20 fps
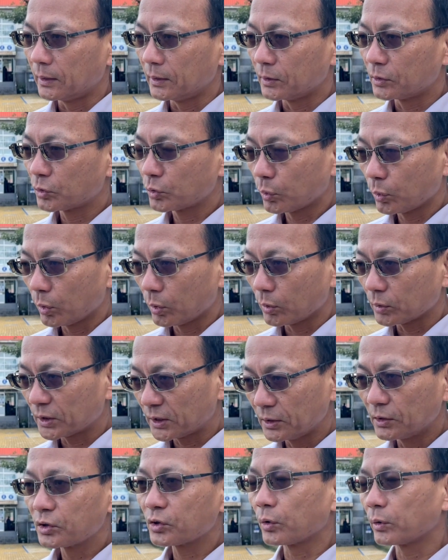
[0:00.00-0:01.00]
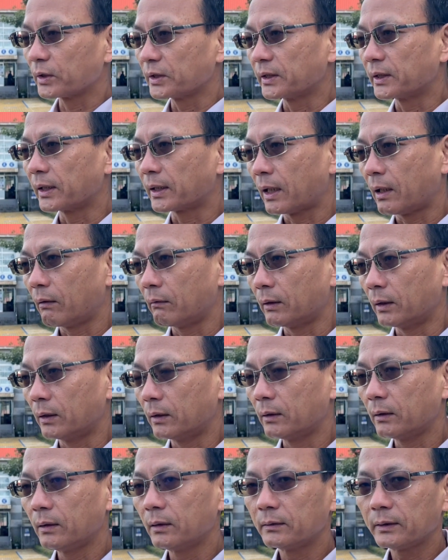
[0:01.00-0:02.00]
做新收的一个考核。
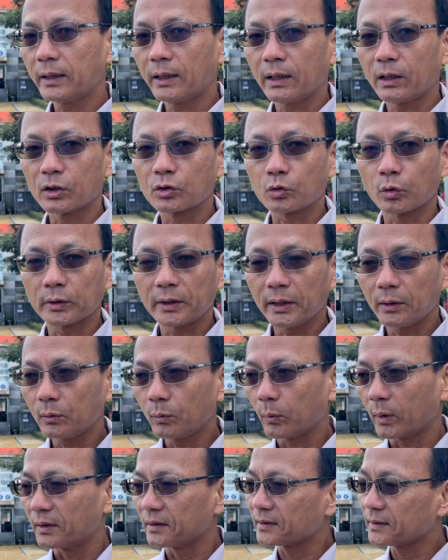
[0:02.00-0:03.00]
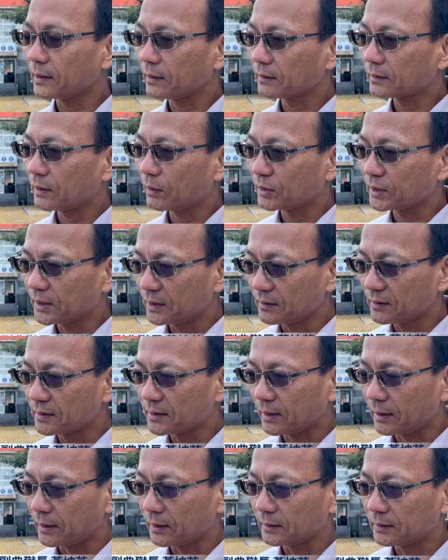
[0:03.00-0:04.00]
那昨天晚上到现
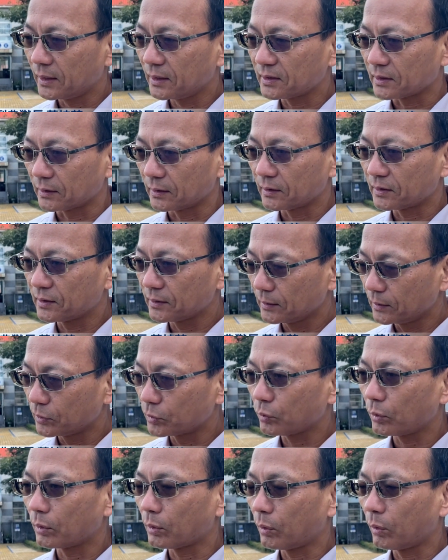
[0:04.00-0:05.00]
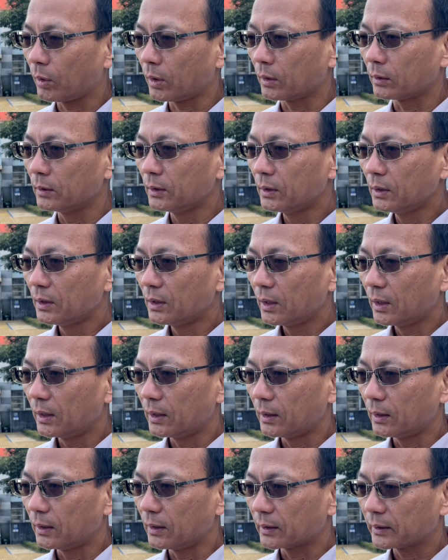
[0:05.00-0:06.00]
在，他整个适应状况，
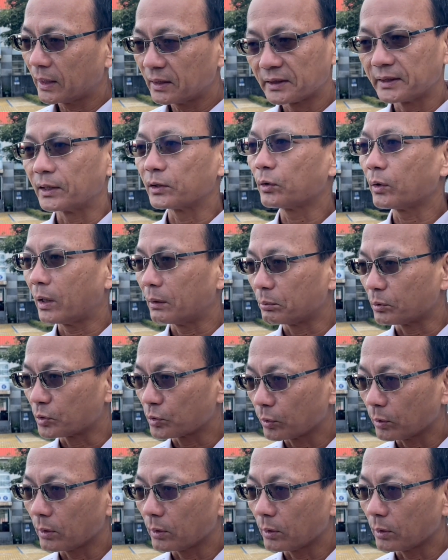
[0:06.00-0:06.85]
呃，看起来都还不错。